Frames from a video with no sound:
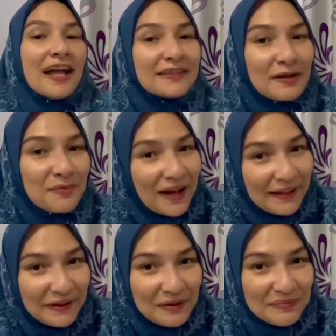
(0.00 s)

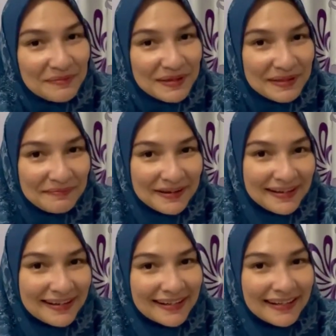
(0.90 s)
Assalamualaikum
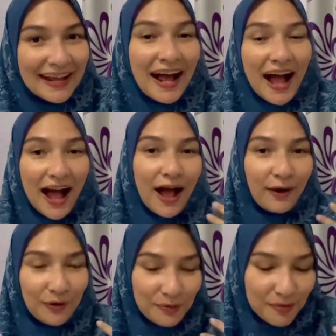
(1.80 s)
teman-teman
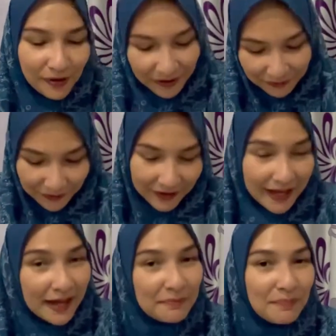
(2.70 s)
Aku mau review
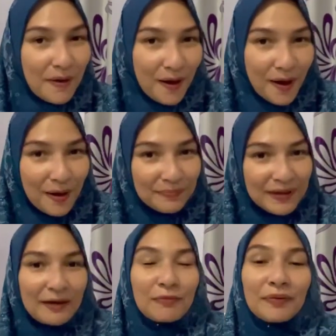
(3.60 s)
K-pop
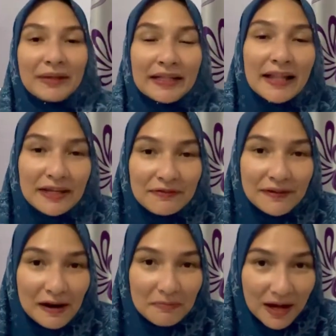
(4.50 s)
K-pop ini lagi
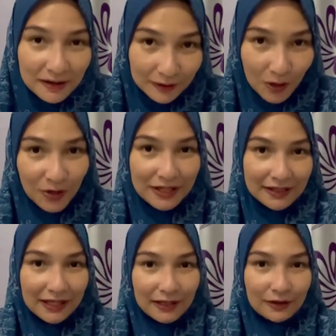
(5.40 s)
viral banget loh di
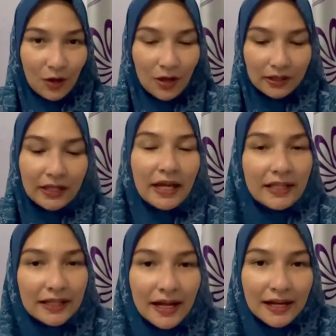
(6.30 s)
TikTok Dia
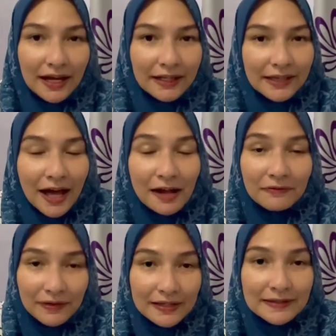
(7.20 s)
ini anakannya
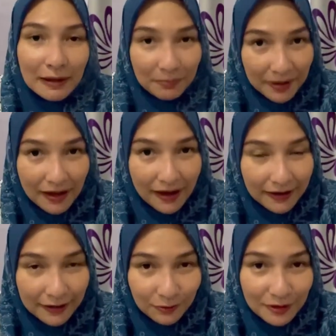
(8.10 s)
Harvest Tapi
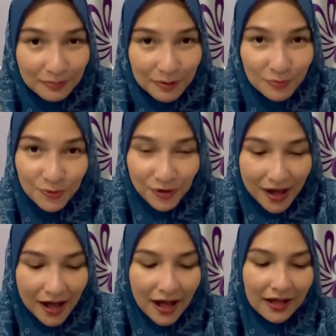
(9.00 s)
harganya itu lebih
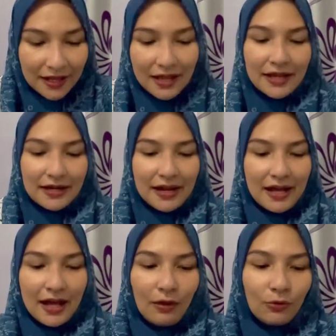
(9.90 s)
murah
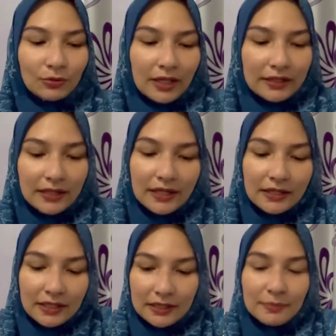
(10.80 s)
Nah aku tadi
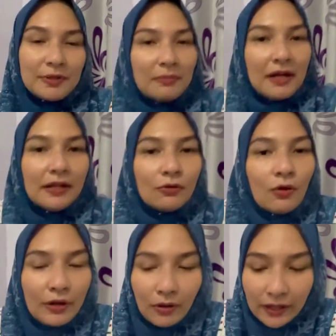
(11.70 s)
nitip sama adikku
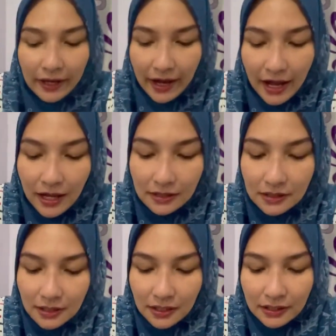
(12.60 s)
oleh-oleh ya
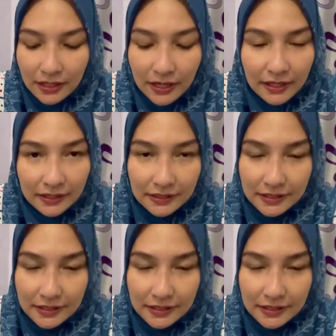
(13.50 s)
Dia lagi di